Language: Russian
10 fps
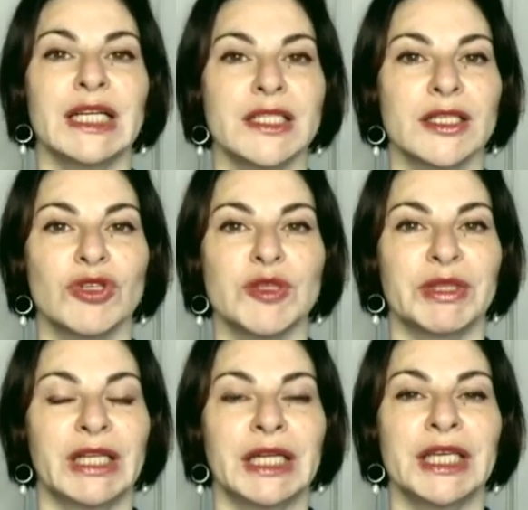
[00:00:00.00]
такая
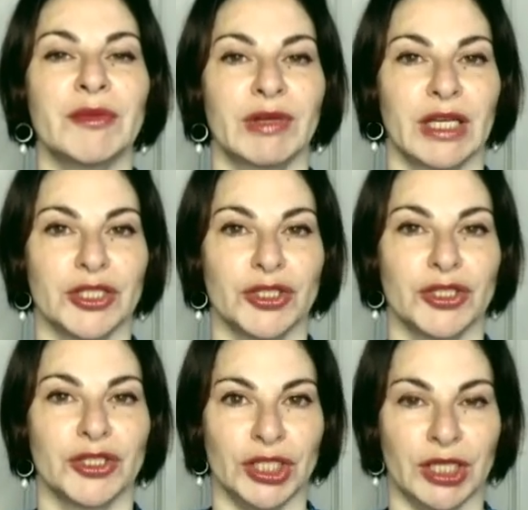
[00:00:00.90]
привычка с нами
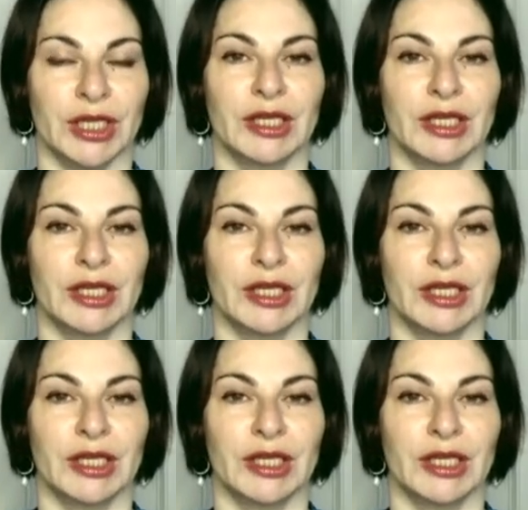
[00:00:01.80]
соглашаться.